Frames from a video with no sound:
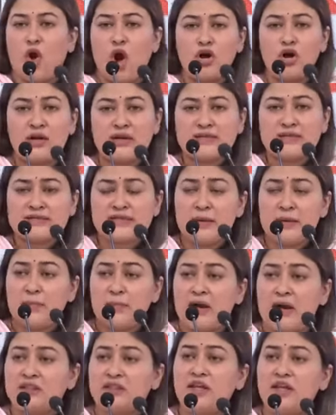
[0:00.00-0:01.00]
कांग्रेस की
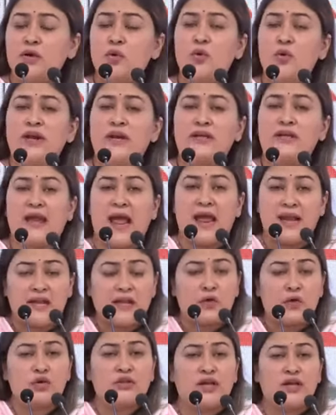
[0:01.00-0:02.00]
बढ़ती हुई
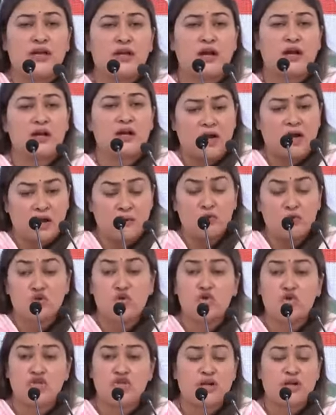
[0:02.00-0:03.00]
टैली को देखकर
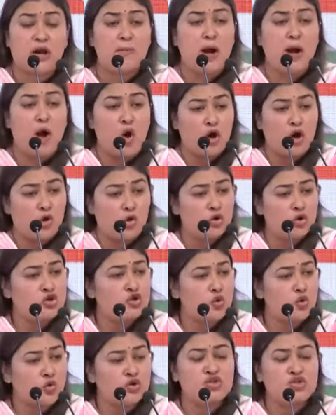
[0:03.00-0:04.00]
गर्मजोशी का माहौल हो
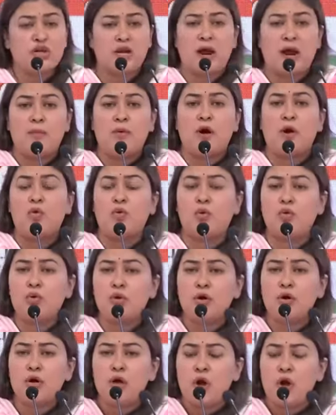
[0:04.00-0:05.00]
शोर शराबा हो
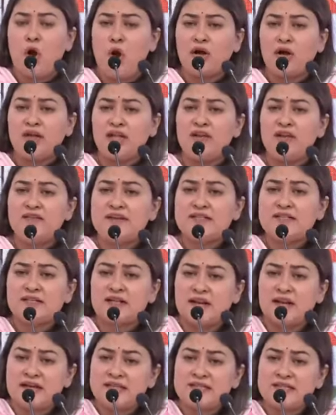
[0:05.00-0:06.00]
और टीवी
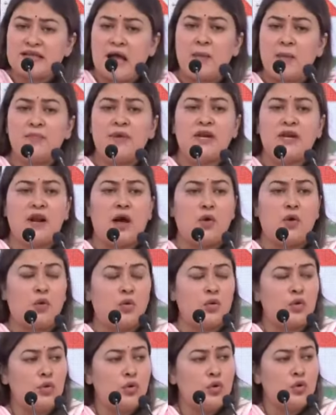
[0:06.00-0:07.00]
स्क्रीन सामने ना
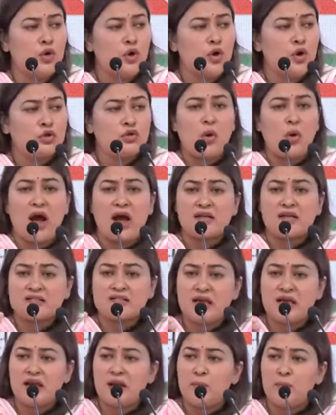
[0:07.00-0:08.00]
हो तो
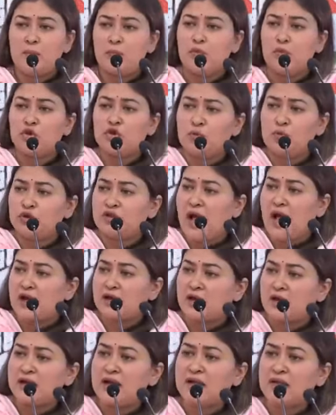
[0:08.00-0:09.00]
अक्सर
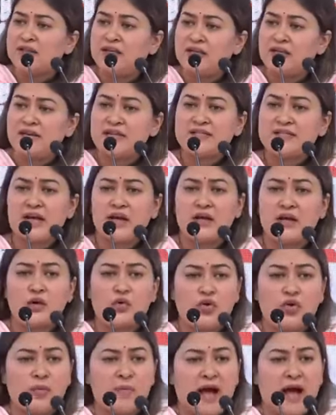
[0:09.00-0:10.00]
बुदबुदाकर या धीरे से
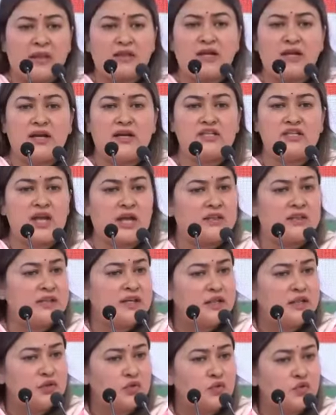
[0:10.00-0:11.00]
अगर कोई बात कही
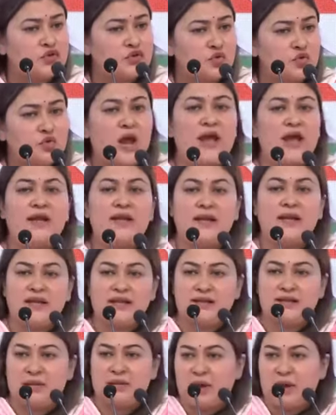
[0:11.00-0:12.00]
जाती है तो वो सुनाई
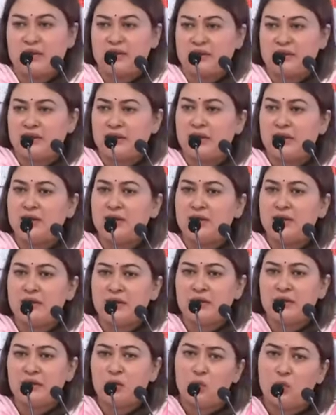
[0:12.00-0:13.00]
नहीं दे पाती है
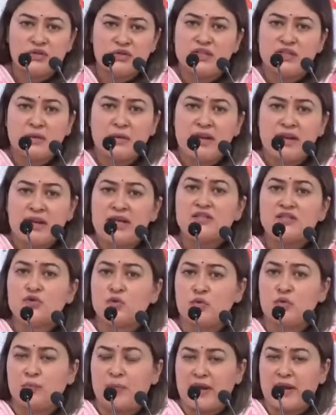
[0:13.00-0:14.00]
उस दिन मैं नहीं
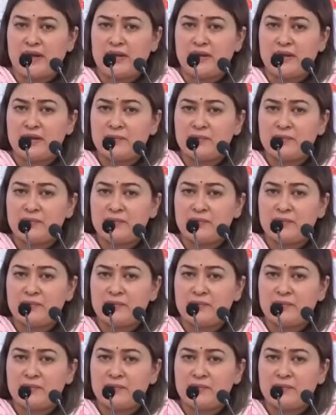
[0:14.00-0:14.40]
सुन पाई